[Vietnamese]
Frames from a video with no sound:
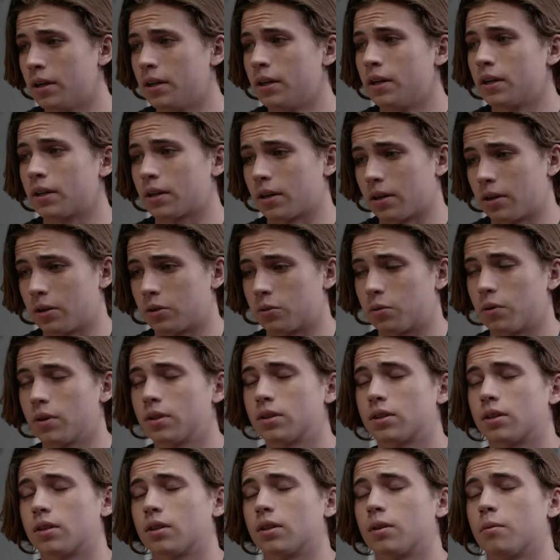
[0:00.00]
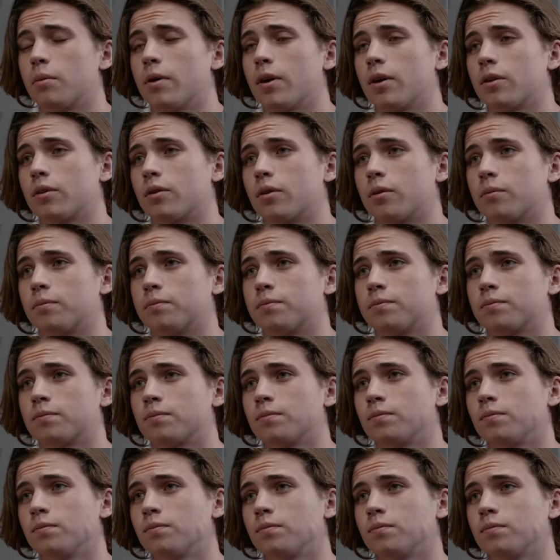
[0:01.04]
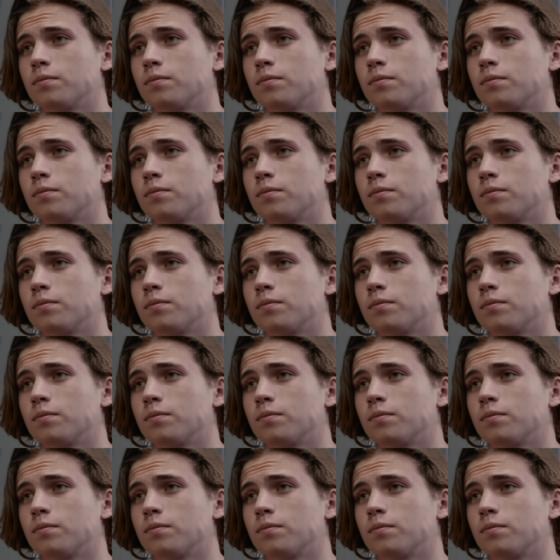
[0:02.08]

với cậu bạn Dylan. Họ thường dành thời gian